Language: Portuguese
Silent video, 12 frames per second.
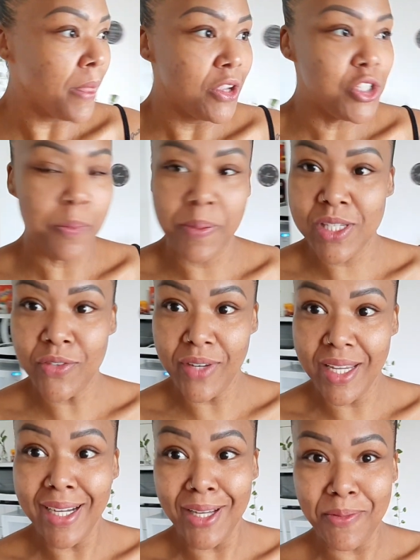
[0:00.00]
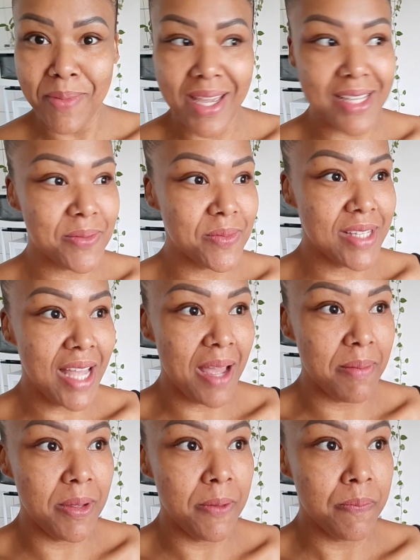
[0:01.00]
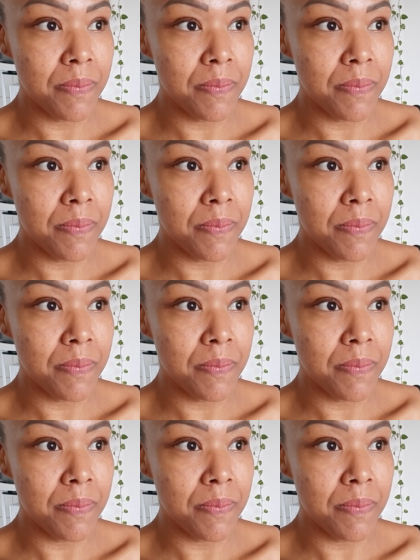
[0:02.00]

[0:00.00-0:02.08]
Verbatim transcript: Tipo esfriando mesmo, sabe?